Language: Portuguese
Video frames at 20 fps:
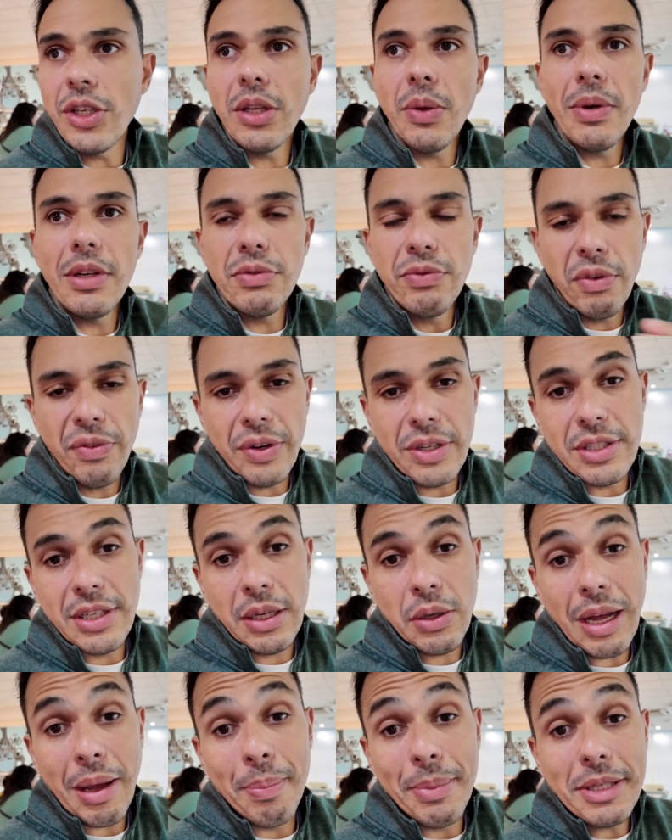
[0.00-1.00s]
então eles vão
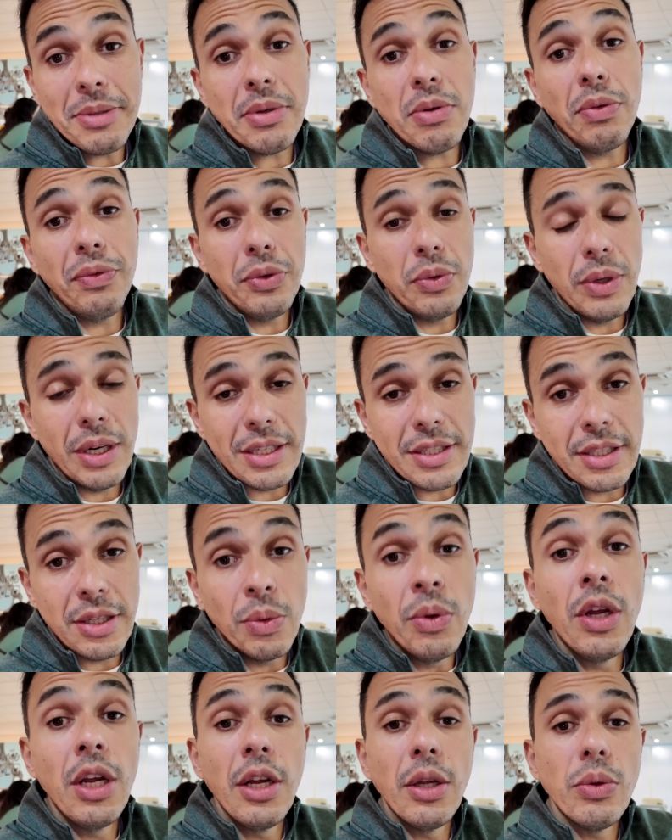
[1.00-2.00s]
fazer a mesma
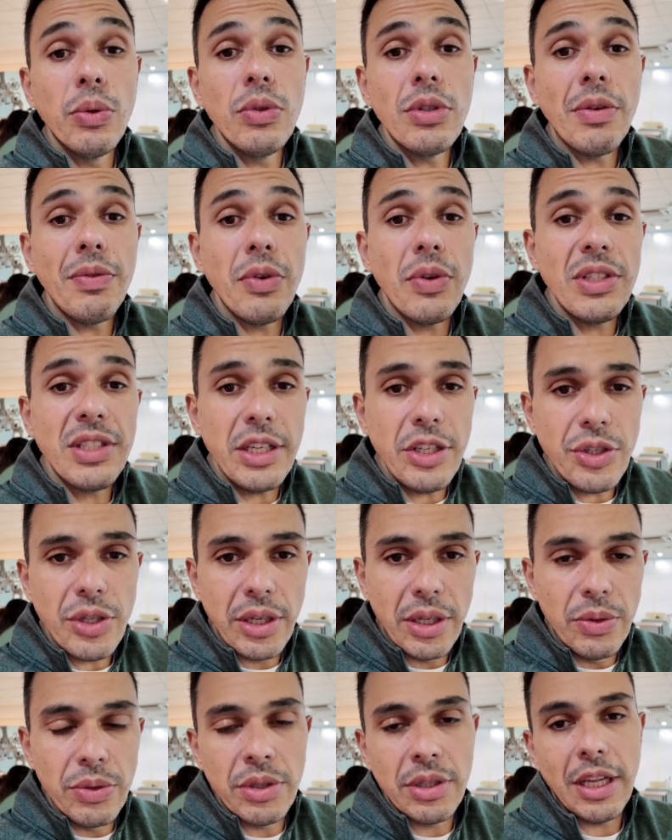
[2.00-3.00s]
configuração dos aviões
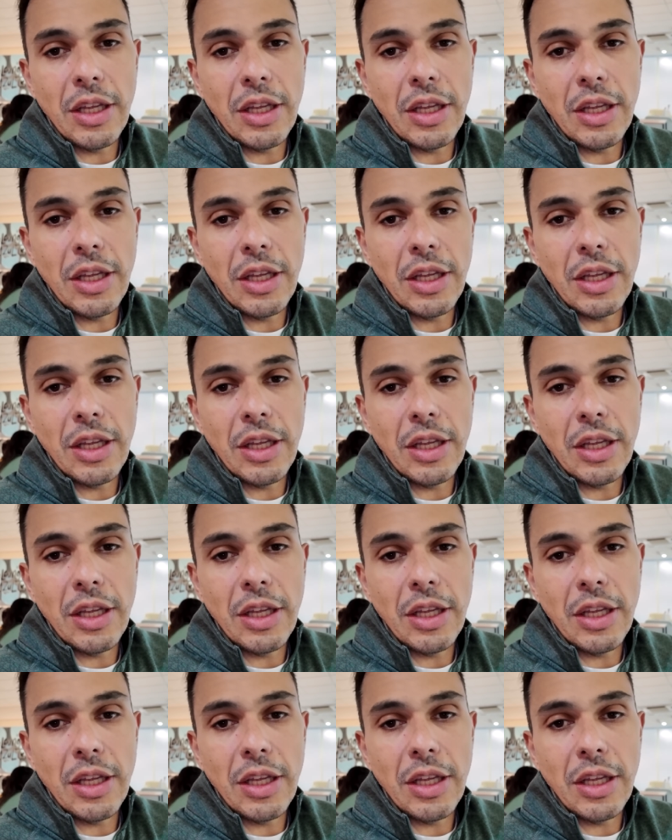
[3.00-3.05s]
antigos,